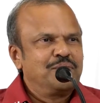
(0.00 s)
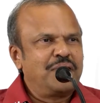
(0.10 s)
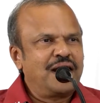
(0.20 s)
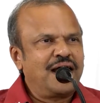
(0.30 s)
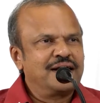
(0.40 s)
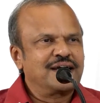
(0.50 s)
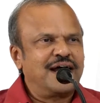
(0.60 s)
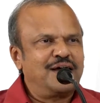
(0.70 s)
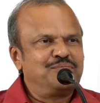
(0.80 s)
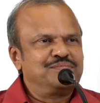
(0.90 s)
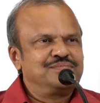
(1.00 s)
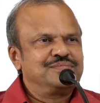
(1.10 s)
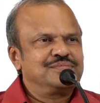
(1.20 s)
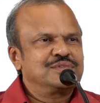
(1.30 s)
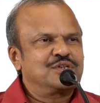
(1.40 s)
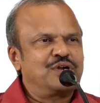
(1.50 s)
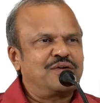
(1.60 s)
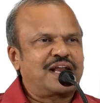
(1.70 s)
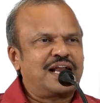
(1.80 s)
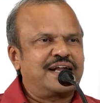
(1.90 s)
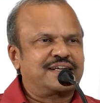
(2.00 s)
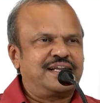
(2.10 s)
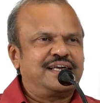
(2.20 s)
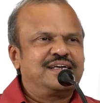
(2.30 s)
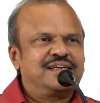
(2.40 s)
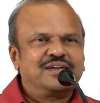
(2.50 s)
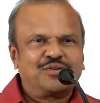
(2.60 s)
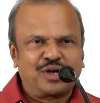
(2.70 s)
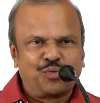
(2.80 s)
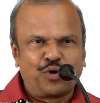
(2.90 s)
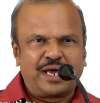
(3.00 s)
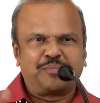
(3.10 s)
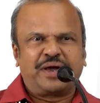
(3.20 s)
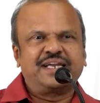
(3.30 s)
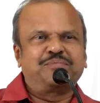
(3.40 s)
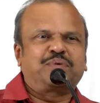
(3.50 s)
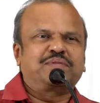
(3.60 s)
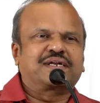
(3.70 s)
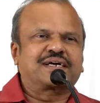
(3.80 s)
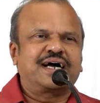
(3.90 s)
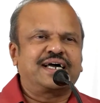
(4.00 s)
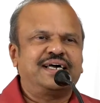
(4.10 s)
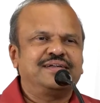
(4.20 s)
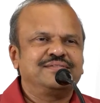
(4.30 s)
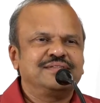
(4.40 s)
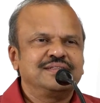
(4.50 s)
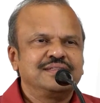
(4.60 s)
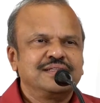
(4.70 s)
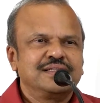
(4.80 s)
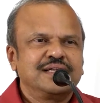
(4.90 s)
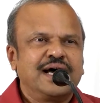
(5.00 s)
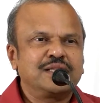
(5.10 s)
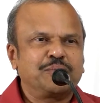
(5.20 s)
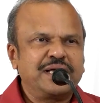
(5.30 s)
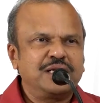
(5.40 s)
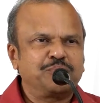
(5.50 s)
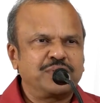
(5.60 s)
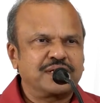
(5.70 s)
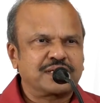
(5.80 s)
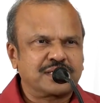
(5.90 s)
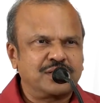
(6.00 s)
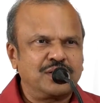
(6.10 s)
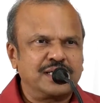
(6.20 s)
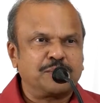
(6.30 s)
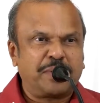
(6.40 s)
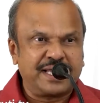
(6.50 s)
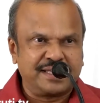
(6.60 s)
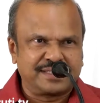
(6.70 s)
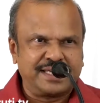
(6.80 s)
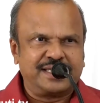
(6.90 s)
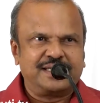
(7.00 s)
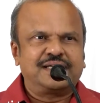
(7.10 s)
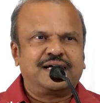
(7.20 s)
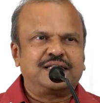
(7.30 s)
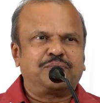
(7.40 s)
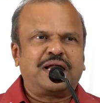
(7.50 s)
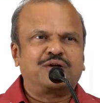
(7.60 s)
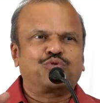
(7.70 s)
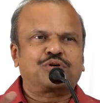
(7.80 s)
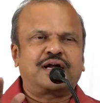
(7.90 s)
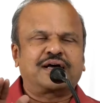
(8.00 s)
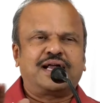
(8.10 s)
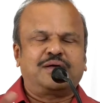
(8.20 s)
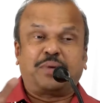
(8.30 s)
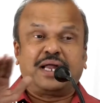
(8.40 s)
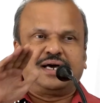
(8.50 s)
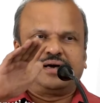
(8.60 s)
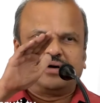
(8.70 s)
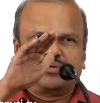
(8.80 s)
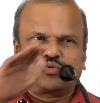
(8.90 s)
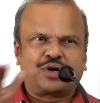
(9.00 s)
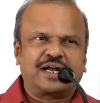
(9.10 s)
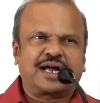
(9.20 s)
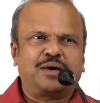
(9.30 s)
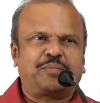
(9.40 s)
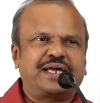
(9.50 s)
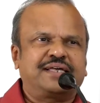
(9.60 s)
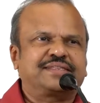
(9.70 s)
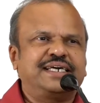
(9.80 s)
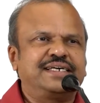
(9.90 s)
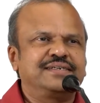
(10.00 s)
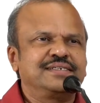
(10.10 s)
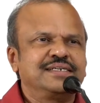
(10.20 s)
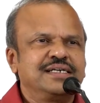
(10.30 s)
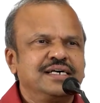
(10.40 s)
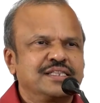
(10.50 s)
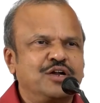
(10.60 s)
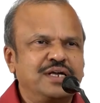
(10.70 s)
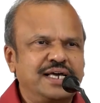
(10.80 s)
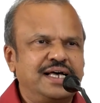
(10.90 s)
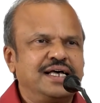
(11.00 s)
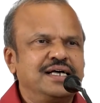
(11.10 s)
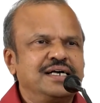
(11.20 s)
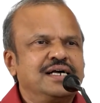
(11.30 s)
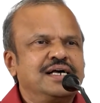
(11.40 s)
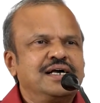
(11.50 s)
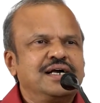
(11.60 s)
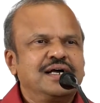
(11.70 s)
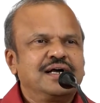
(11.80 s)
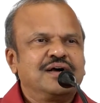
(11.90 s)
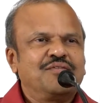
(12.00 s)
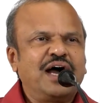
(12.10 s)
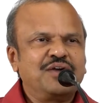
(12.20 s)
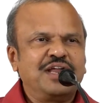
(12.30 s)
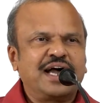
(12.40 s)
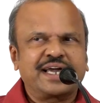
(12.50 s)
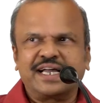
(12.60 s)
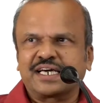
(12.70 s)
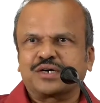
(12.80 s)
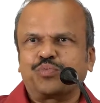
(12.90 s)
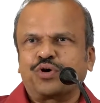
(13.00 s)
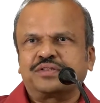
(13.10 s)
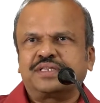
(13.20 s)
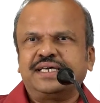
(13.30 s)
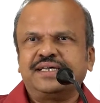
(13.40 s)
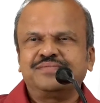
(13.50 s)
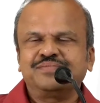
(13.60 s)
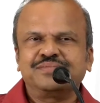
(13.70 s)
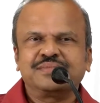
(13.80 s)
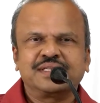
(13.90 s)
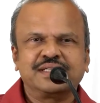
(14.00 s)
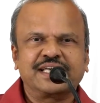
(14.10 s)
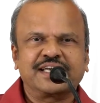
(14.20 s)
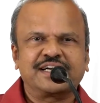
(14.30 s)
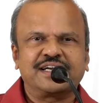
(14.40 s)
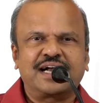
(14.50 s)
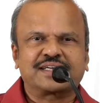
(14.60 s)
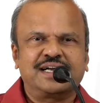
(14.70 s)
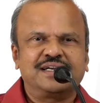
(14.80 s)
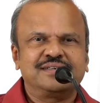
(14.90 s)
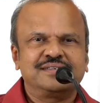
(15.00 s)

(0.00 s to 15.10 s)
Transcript: பல ஆண்டு காலம் தன்னுடைய வரலாற்றுடைய ஊடே பயணிப்பதற்காக அந்த பயணிப்பதற்கு அந்த பயணத்தை அந்த பல நூற்றாண்டு கால பல நூற்றாண்டு கால பயணத்தை தன்னுடைய வாய் வழியாக எனக்கு புகழ்த்தி இந்த இரண்டு நாட்கள்